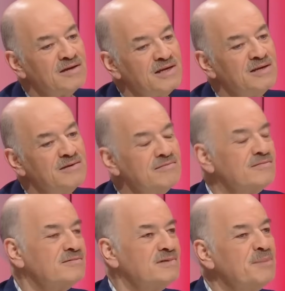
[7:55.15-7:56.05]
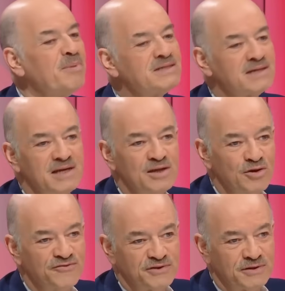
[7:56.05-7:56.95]
qui dépasserait les
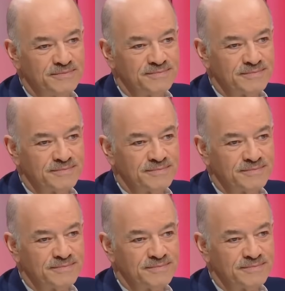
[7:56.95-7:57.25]
900.